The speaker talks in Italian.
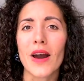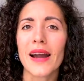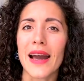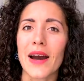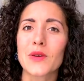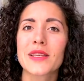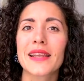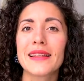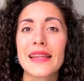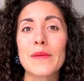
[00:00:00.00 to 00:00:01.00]
a causa
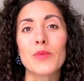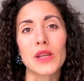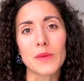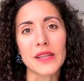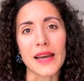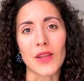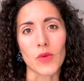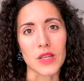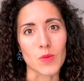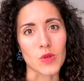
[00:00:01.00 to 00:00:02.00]
del tempo
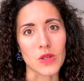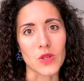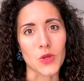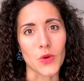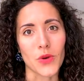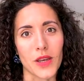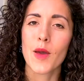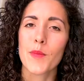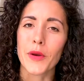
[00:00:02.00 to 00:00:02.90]
limitato a disposizione.